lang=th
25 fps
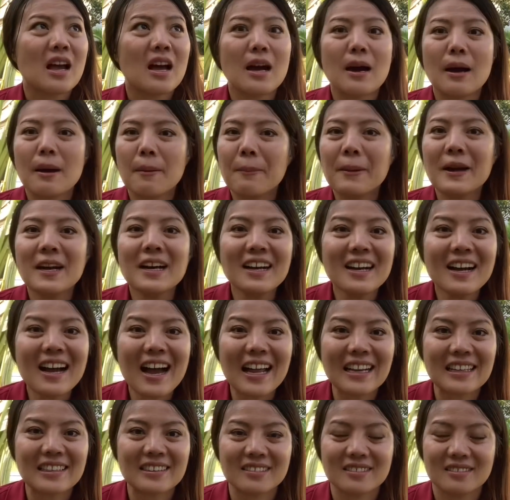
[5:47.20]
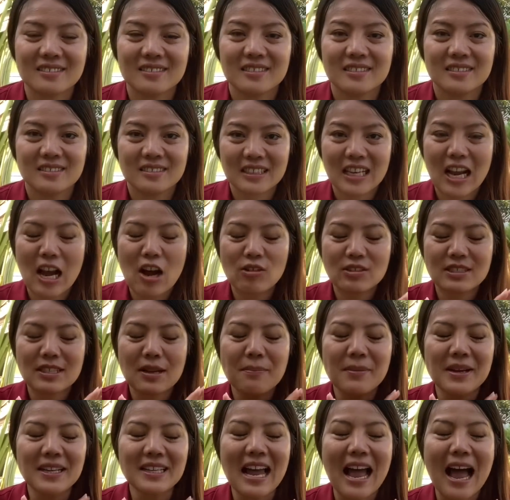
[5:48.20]
เออเพื่อนเขาจะ
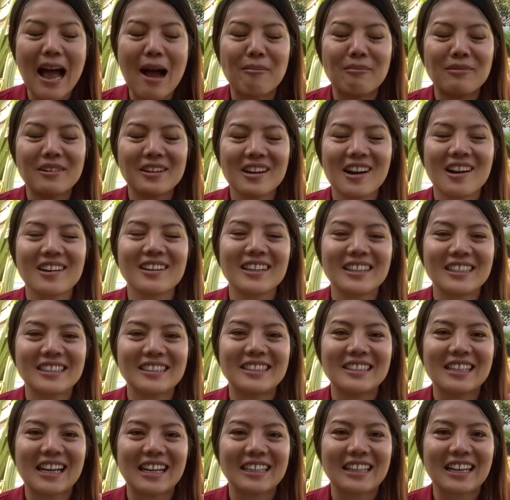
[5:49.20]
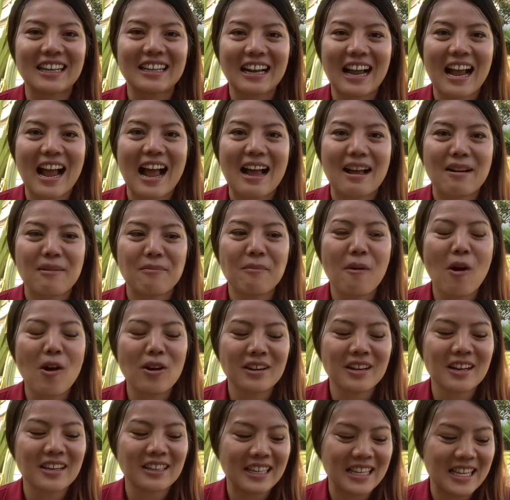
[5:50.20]
ไม่ถามเรื่องเงินเดือนกันค่ะ เพราะ
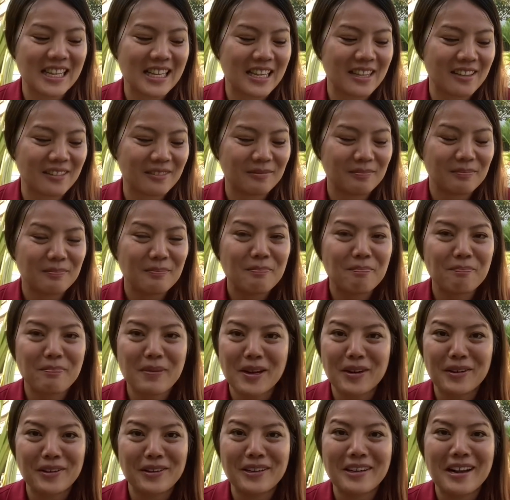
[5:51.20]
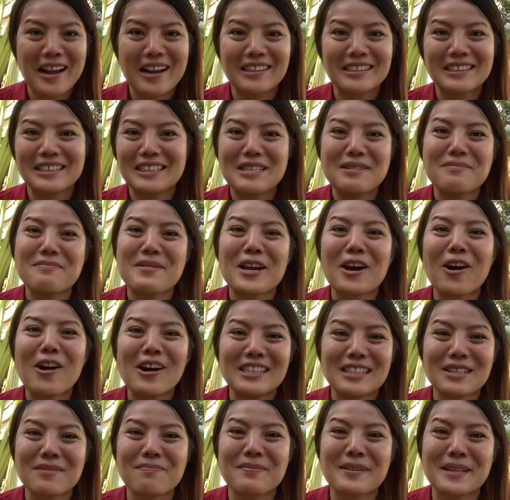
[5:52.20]
เรื่องนี้เป็นเรื่องที่ไม่ค่
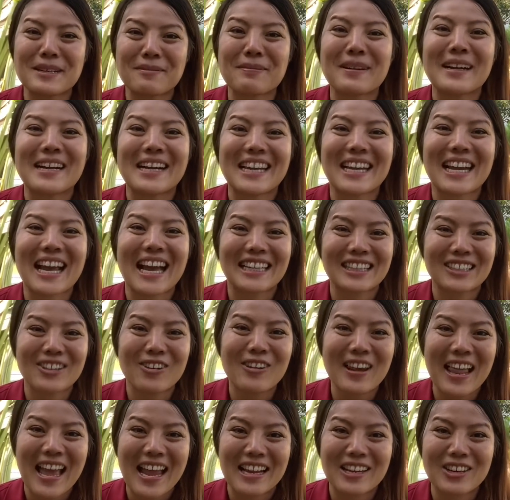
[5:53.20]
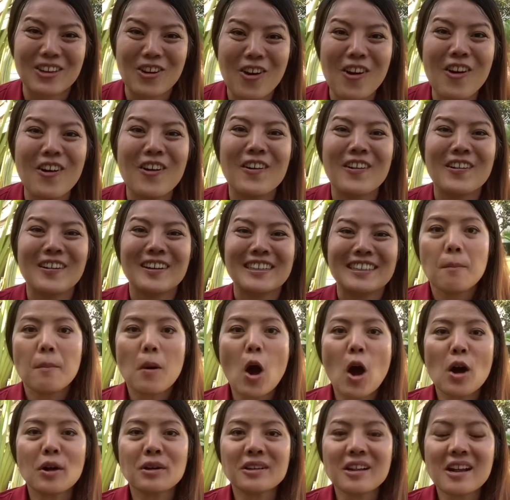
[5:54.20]
อยจะเปิดเผยกันเท่าไหร่เนาะ เพ
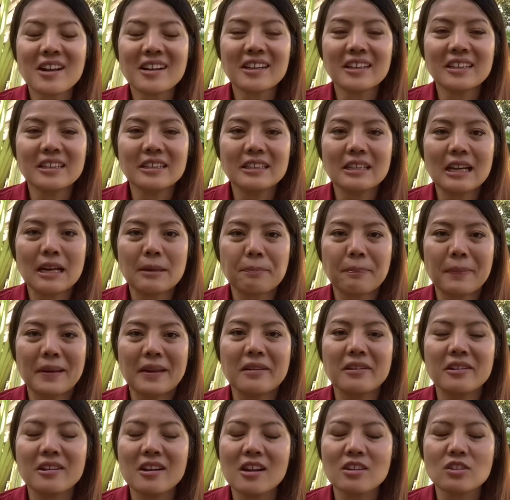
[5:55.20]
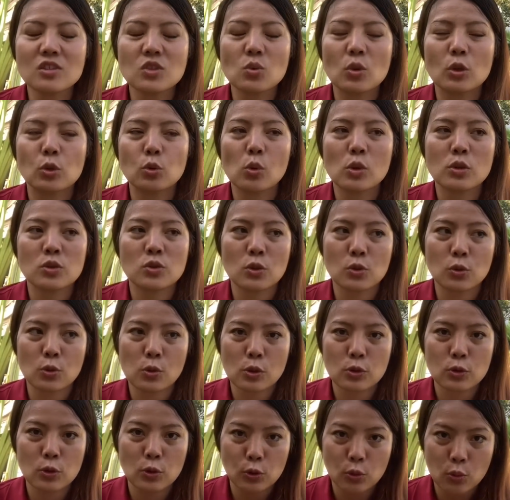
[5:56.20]
ราะเรื่องเงินเดือนเป็นเรื่องส่วนตัวส่วนตั
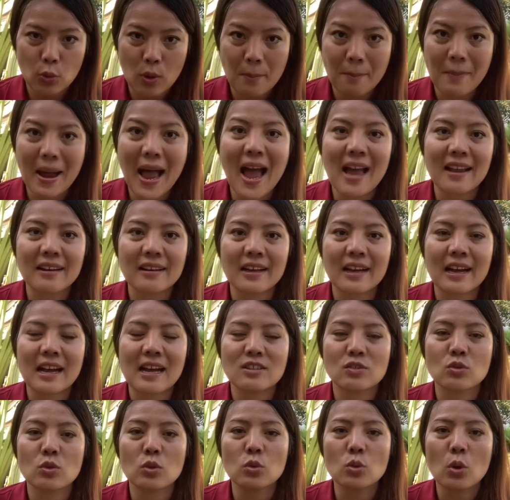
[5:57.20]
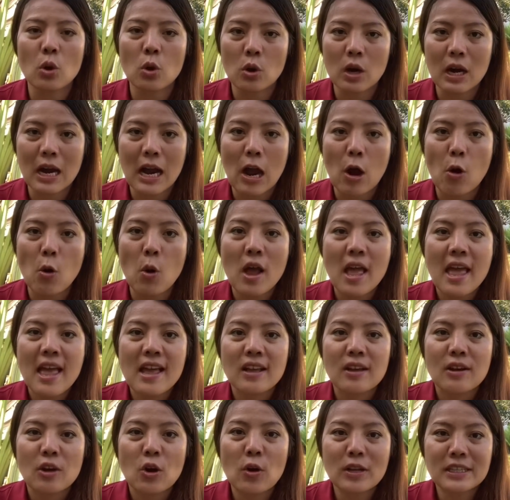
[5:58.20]
วส่วนตัวมากเลยค่ะ ส่วนตัวของเขา
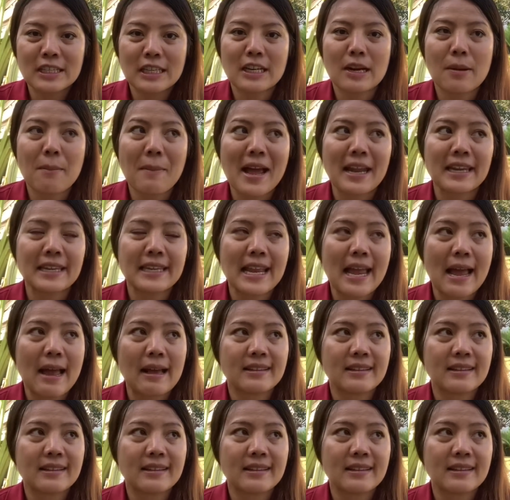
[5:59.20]
คนเยอรมันเนี่